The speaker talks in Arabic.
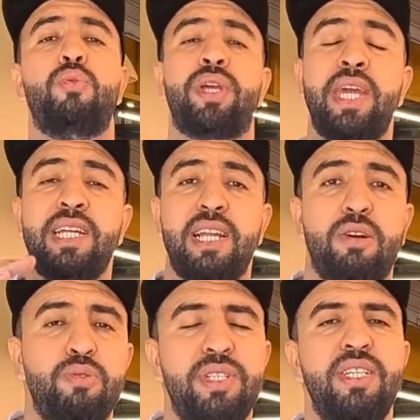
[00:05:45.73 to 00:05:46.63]
وكاينه لا
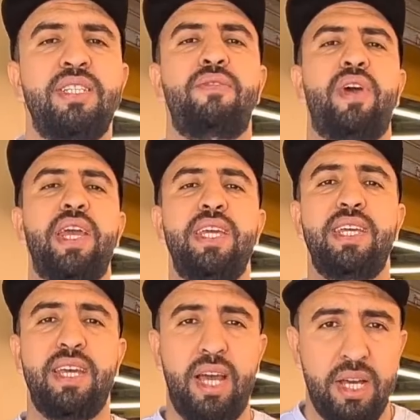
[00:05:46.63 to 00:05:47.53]
كونتيتي في
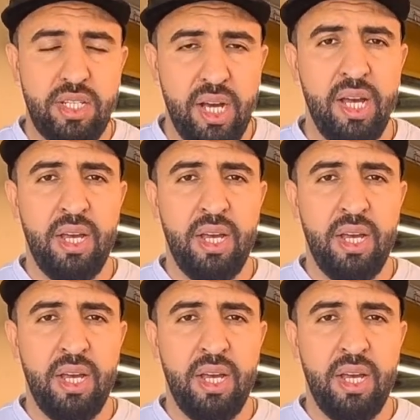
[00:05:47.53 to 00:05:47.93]
اي حاجه